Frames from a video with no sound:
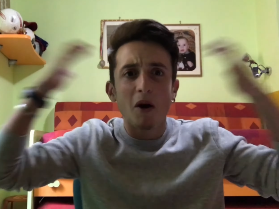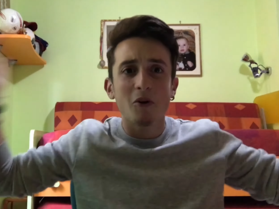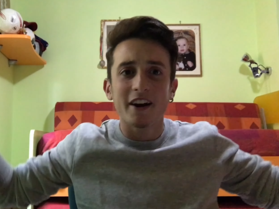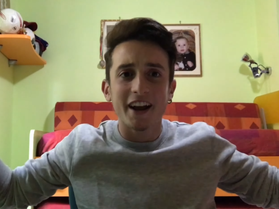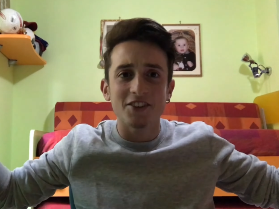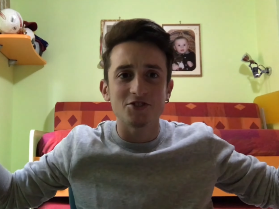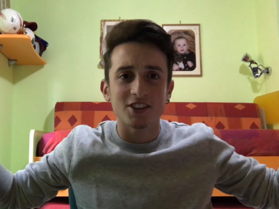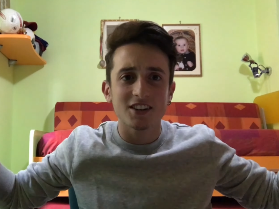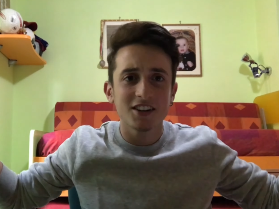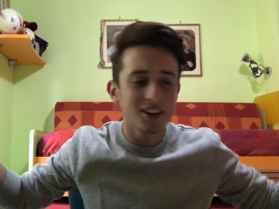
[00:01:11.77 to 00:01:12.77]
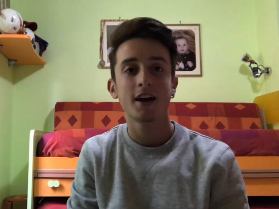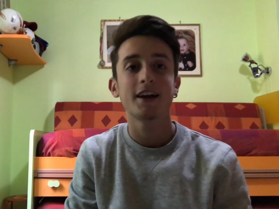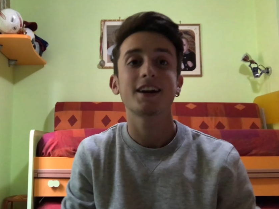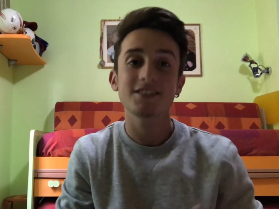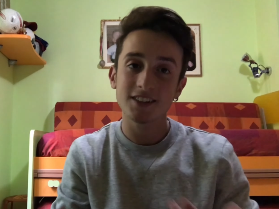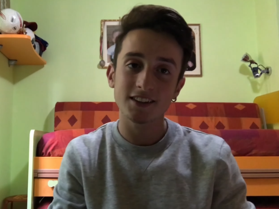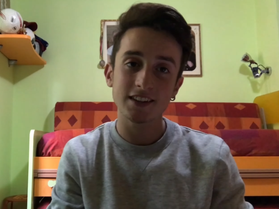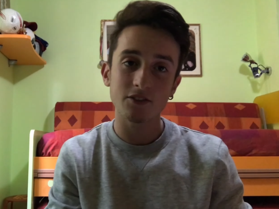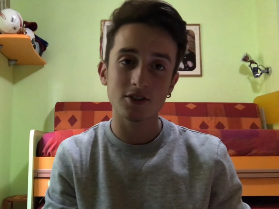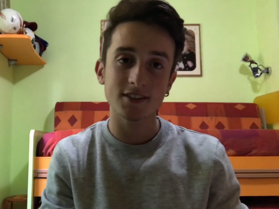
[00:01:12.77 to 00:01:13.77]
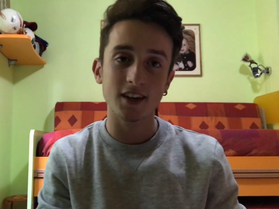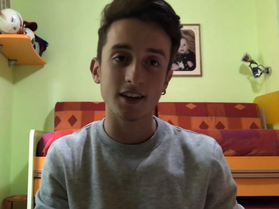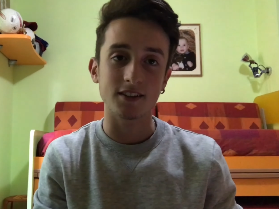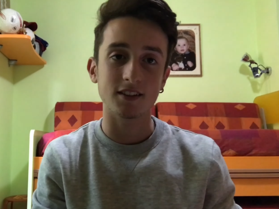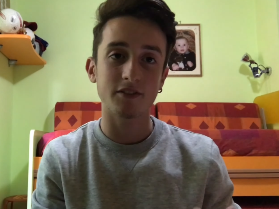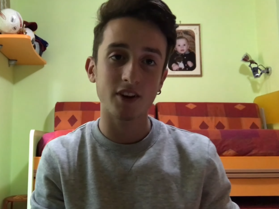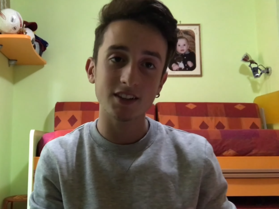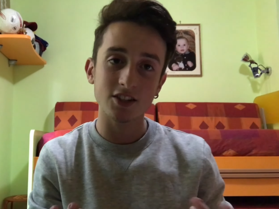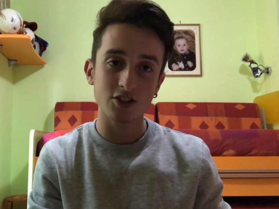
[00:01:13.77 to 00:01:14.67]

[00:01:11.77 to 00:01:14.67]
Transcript: Power Ranger, Resident Evil 6, The Final